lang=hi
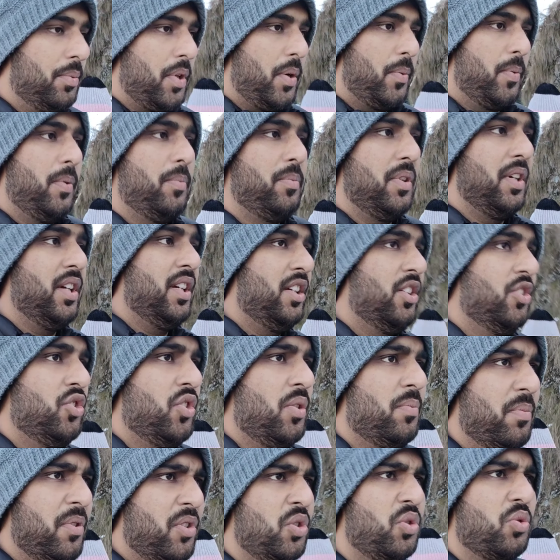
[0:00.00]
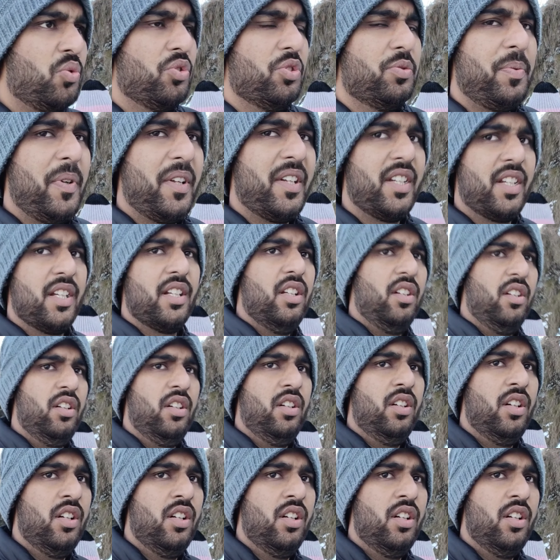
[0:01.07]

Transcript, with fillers: प्रॉब्लम ये है कि जो हमने शूज़ पहने हैं ना